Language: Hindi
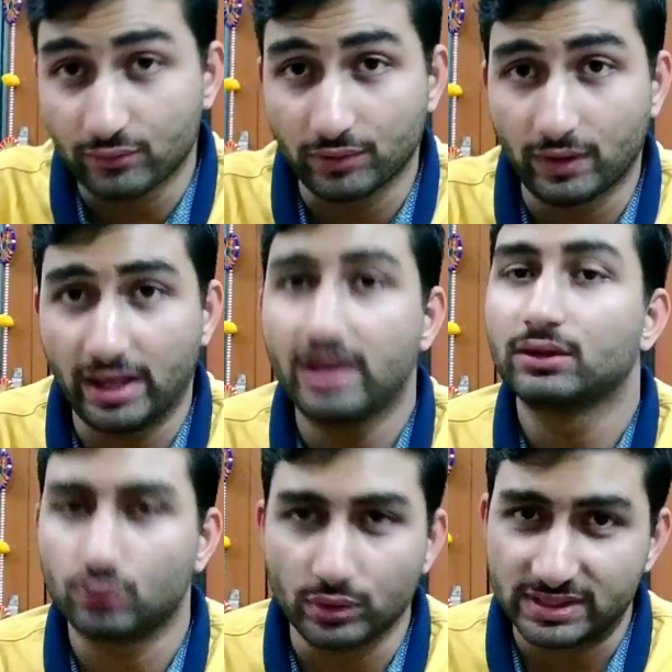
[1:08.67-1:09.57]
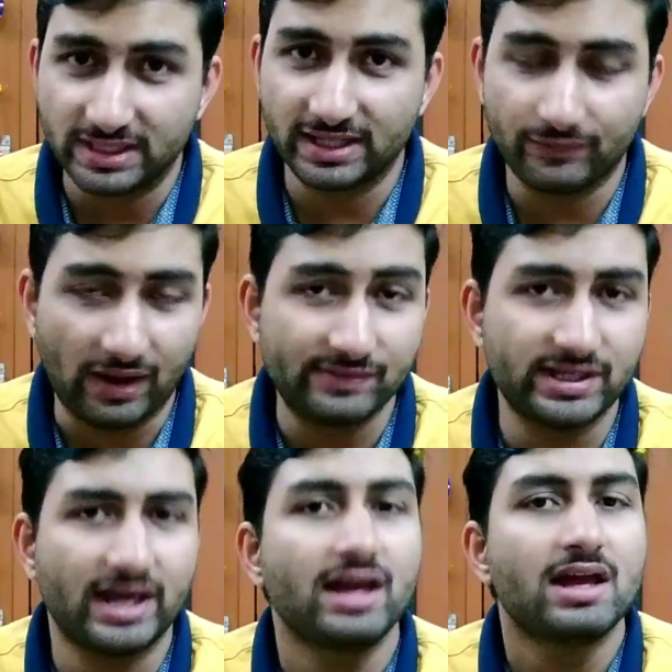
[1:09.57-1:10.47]
होने वाला है तो इसलिए ये 5G
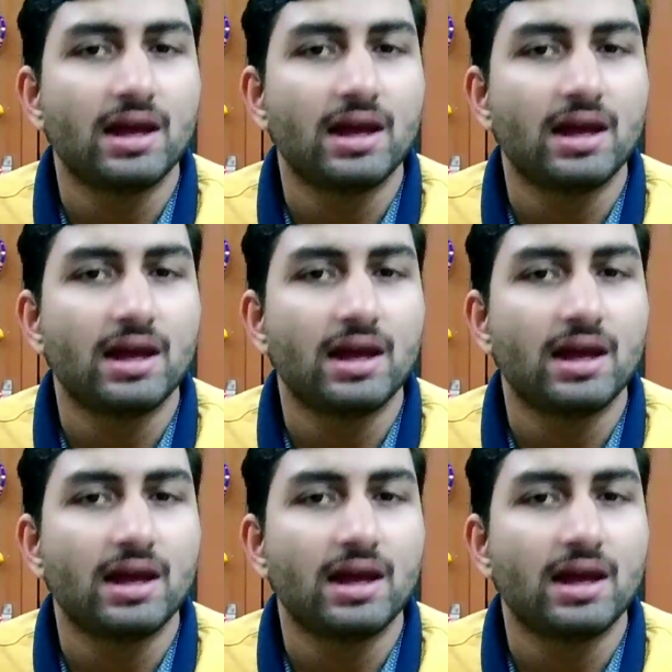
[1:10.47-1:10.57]
है